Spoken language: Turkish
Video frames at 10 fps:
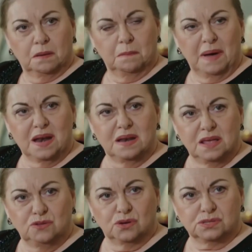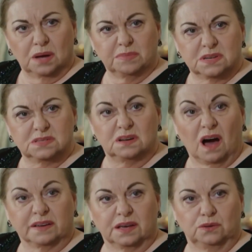Ben ne diyorsam kızın
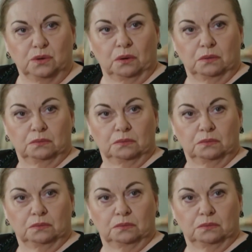hak ediyor.